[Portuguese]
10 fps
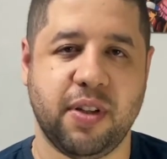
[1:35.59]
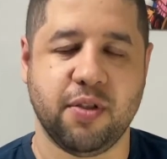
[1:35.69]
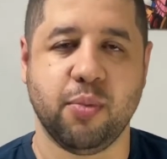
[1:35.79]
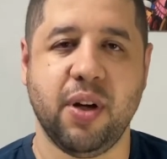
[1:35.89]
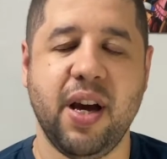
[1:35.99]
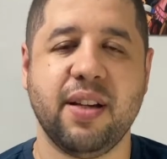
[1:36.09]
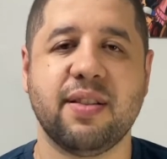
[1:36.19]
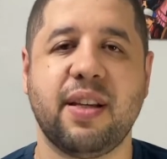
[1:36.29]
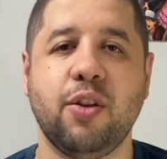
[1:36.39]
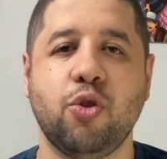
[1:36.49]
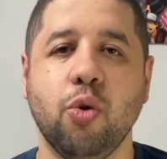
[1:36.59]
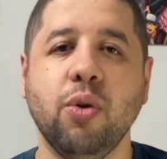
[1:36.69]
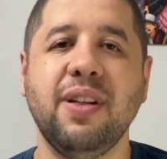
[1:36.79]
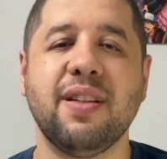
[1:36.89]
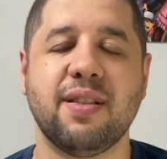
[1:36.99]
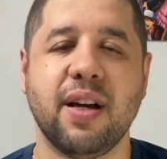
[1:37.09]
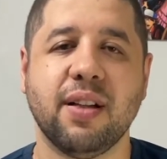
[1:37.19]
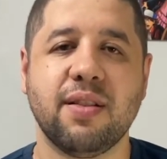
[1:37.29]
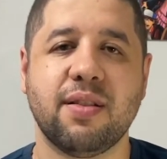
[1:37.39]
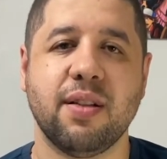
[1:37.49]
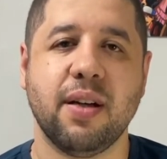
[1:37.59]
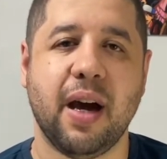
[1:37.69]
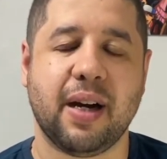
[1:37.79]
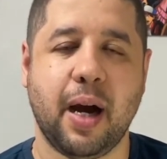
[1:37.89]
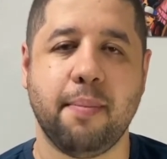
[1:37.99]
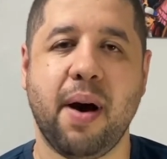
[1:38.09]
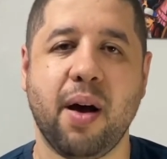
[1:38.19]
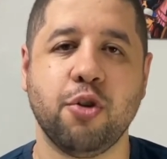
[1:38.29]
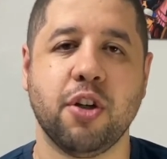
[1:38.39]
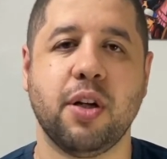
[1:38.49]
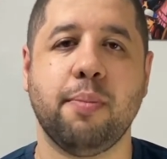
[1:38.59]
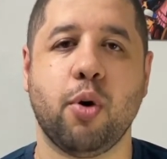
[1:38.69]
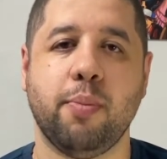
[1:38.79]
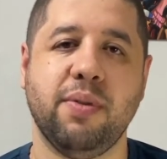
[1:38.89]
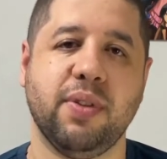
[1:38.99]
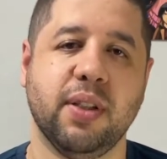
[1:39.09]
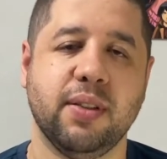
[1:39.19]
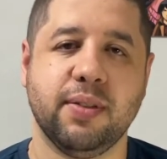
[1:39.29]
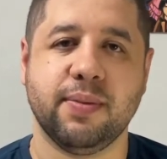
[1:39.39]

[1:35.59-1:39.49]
ex-mulheres que todas elas acabaram tirando a própria vida.